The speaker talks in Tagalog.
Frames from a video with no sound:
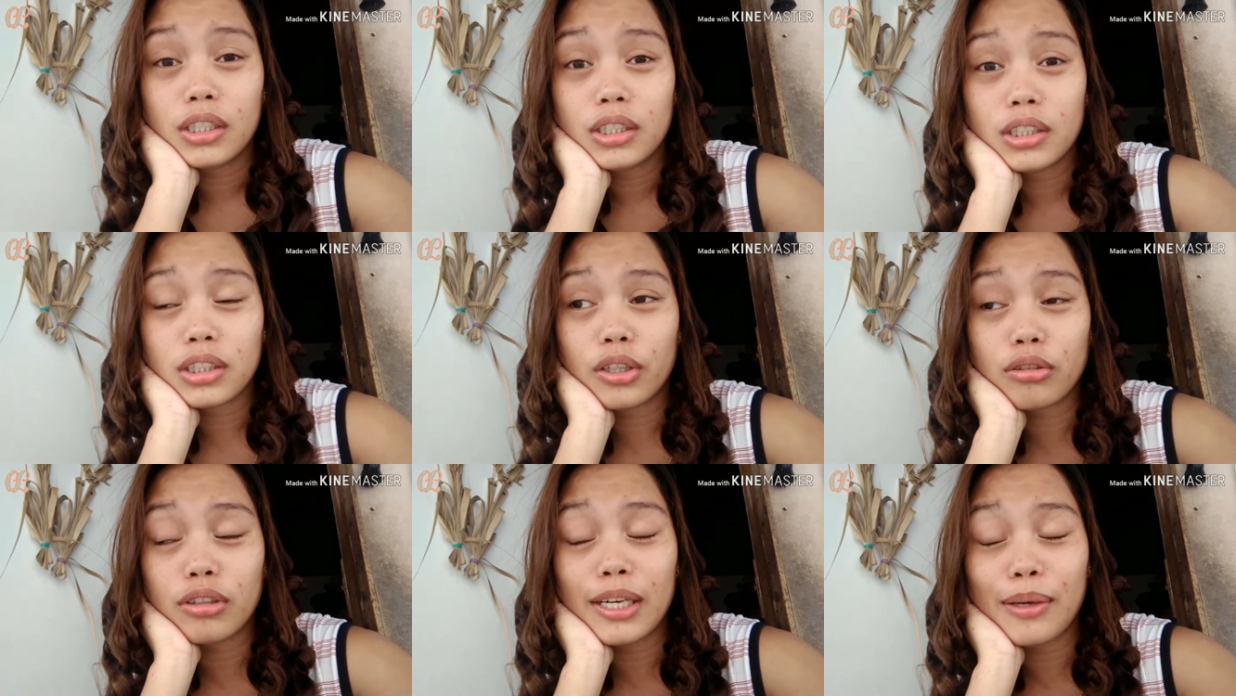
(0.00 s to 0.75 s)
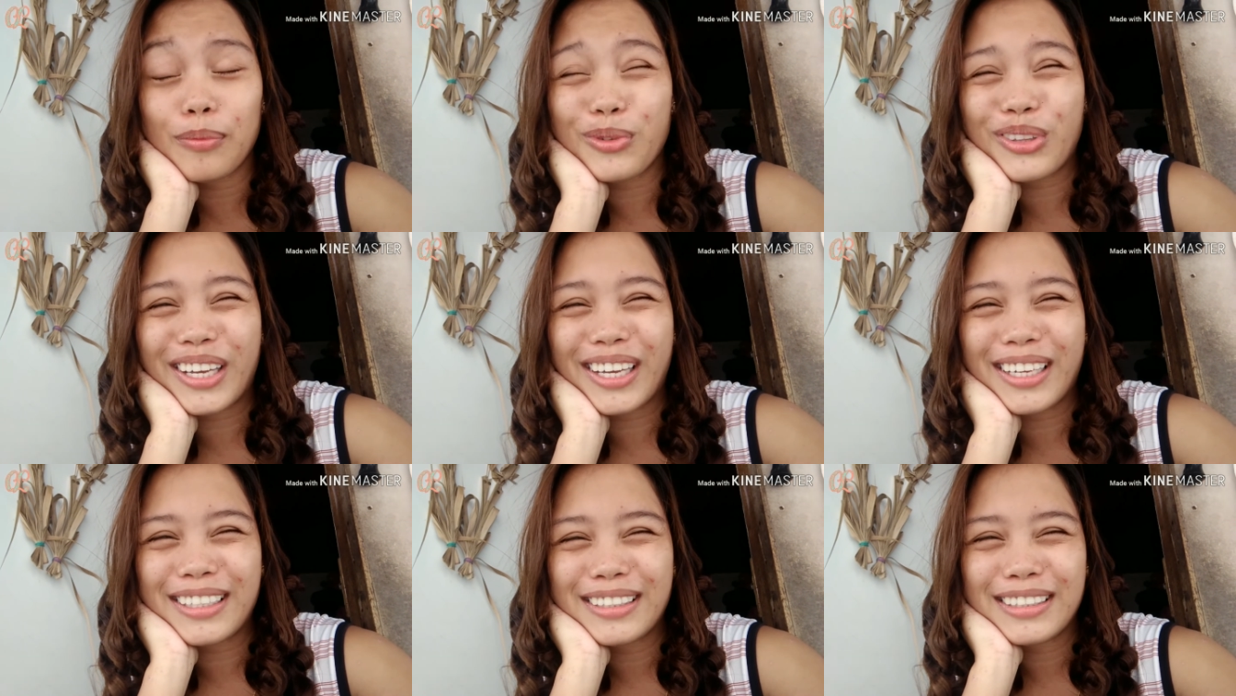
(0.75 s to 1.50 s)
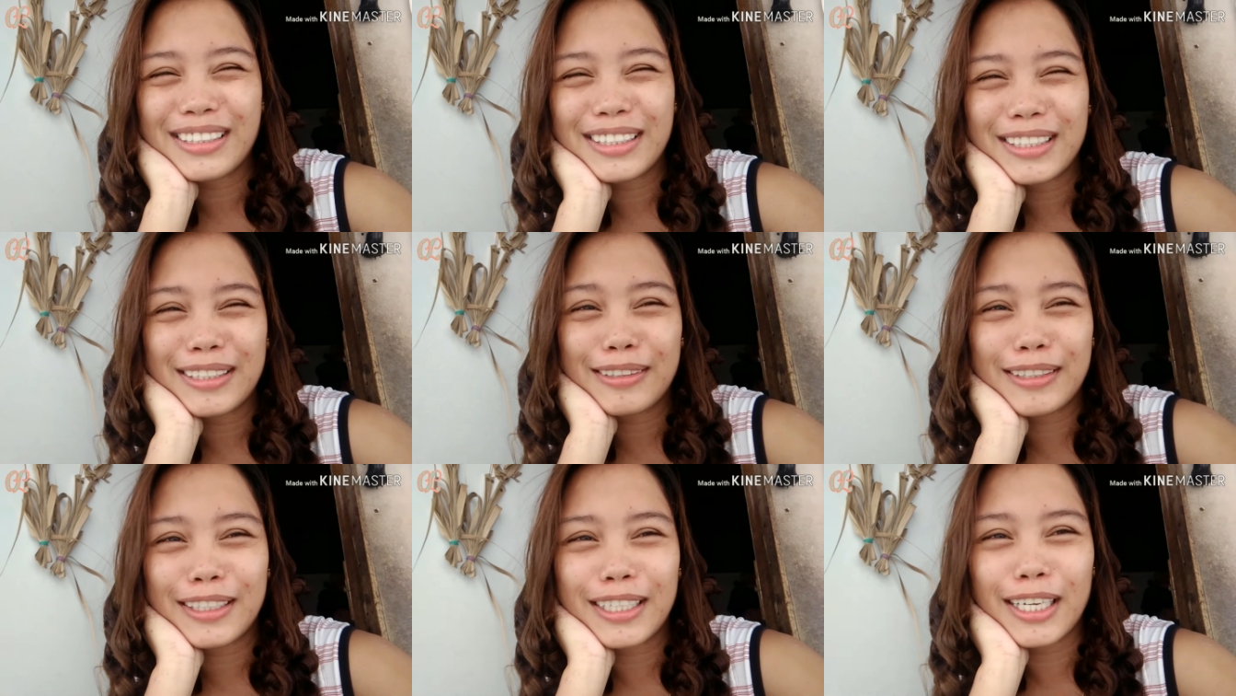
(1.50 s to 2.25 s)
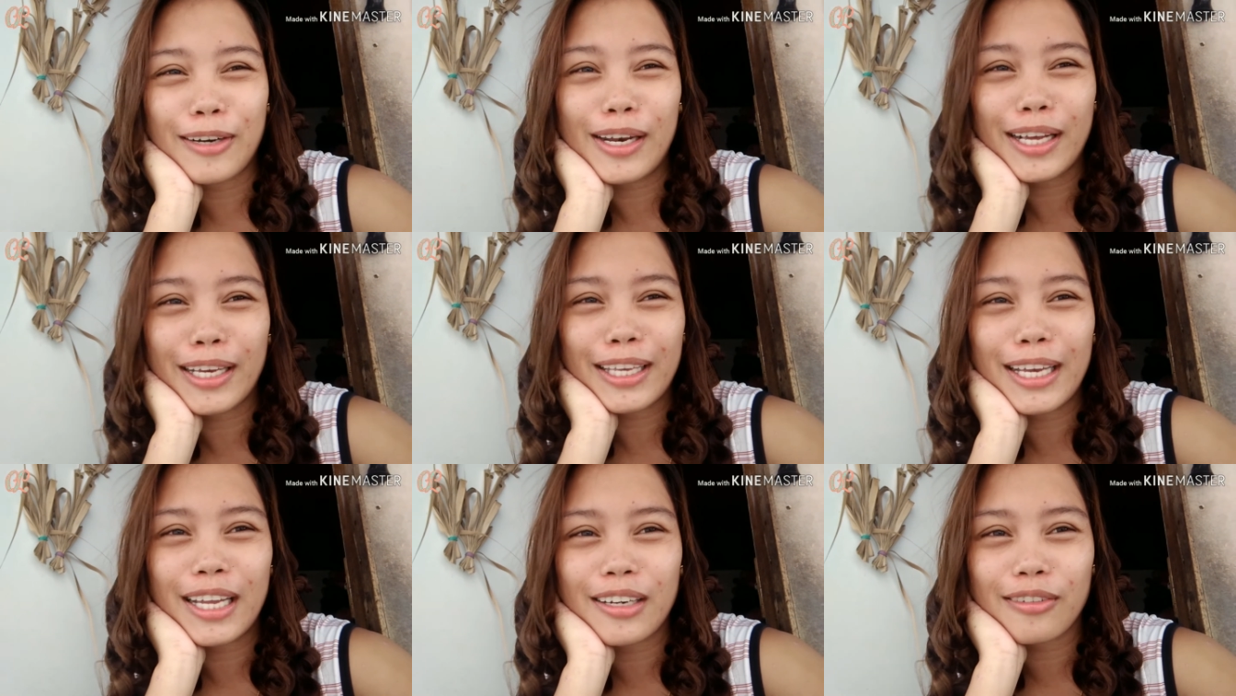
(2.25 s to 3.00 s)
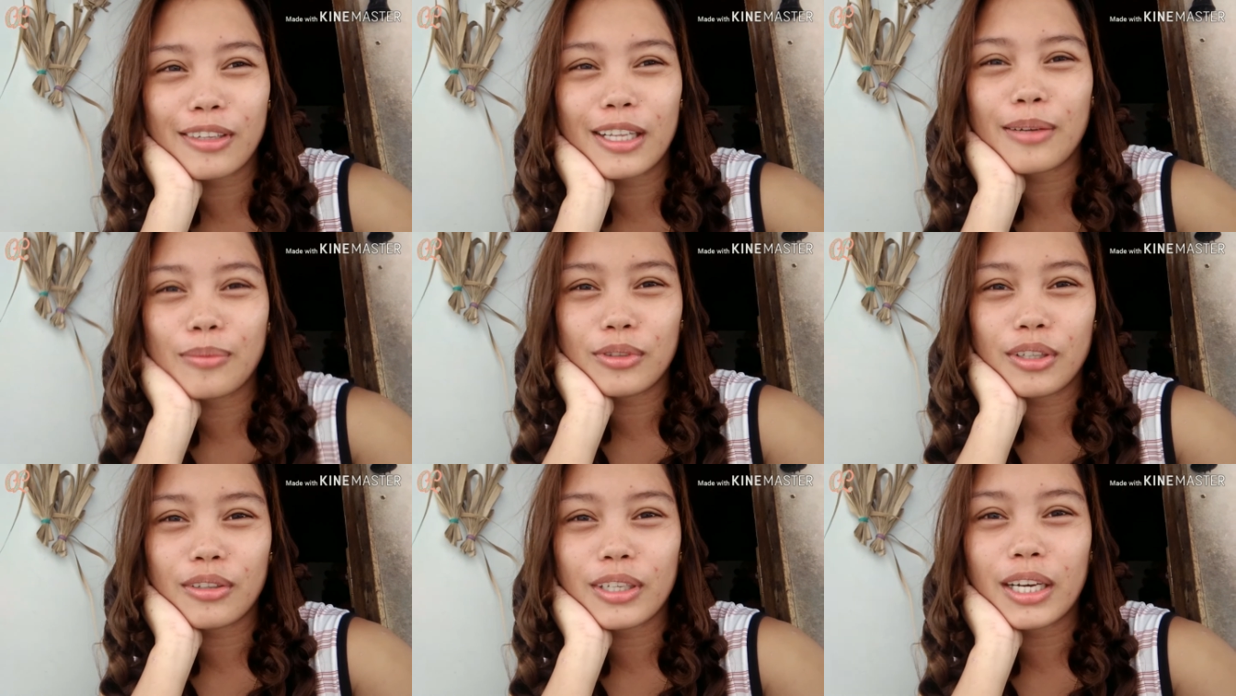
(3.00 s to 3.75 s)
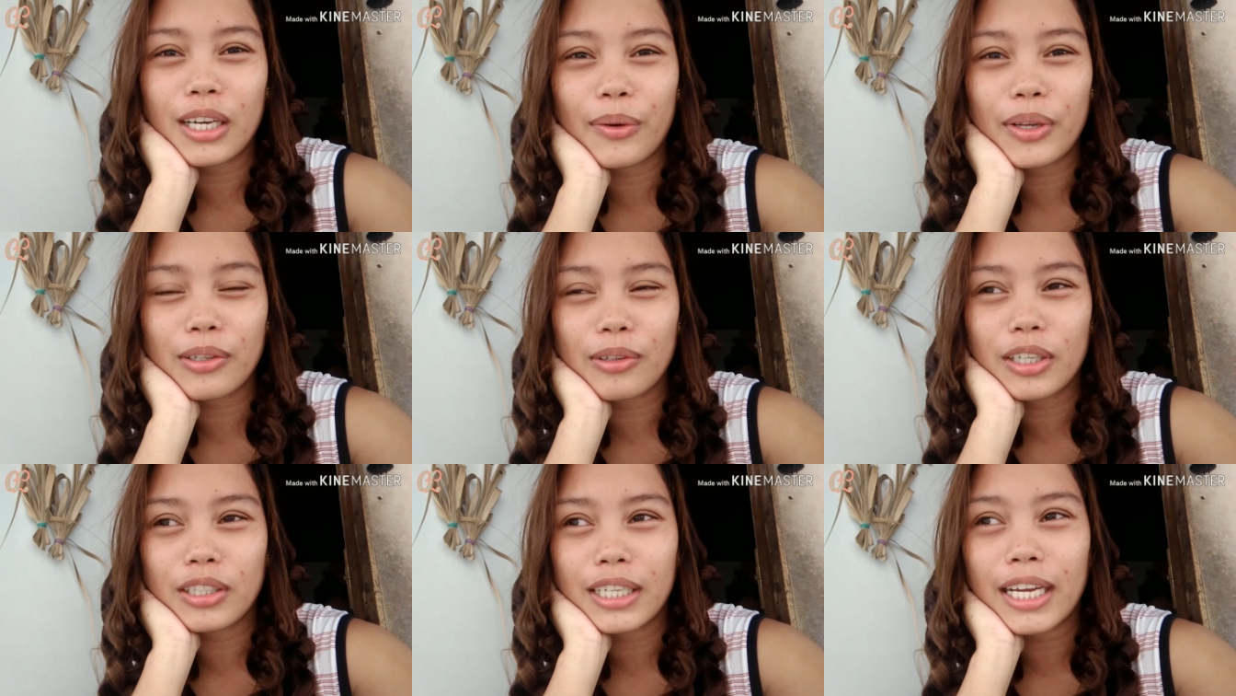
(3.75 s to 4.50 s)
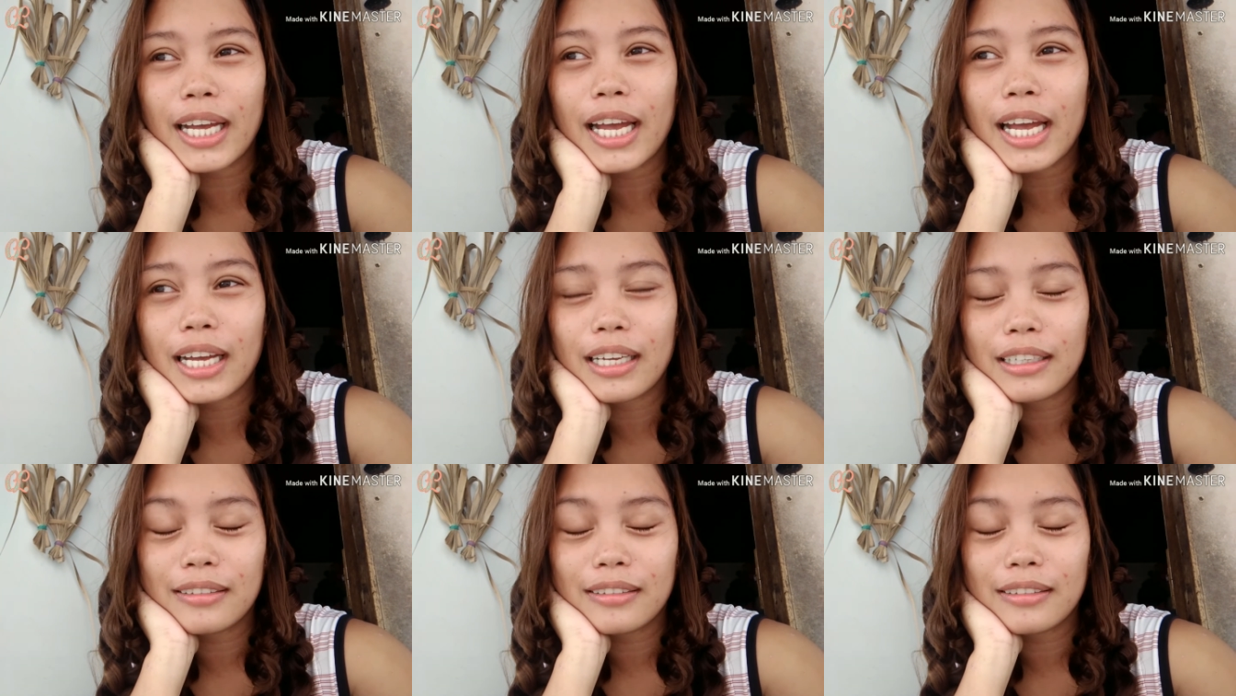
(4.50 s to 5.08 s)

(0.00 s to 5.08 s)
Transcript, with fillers: So, ito na lang muna. Uh, kawalang hiyaan ko na lang muna yung gagawin ko ngayon, ha?